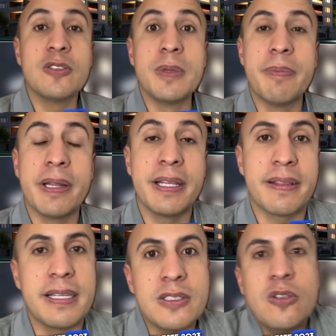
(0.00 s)

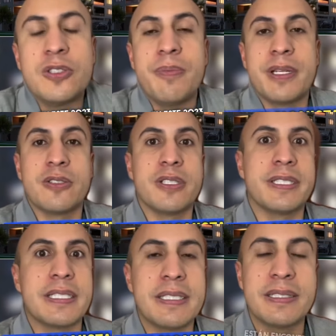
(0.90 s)
2023 los
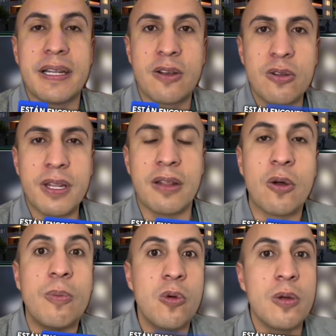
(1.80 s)
inversionistas están
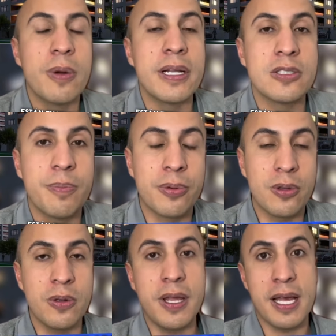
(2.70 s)
encontrando muy buenas
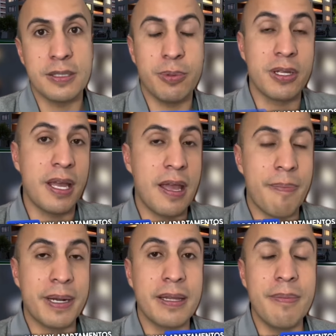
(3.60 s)
oportunidades porque
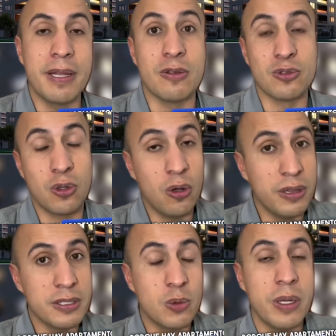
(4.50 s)
hay apartamentos
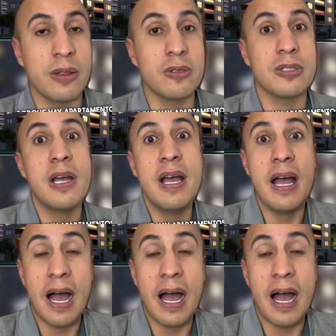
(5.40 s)
con descuentos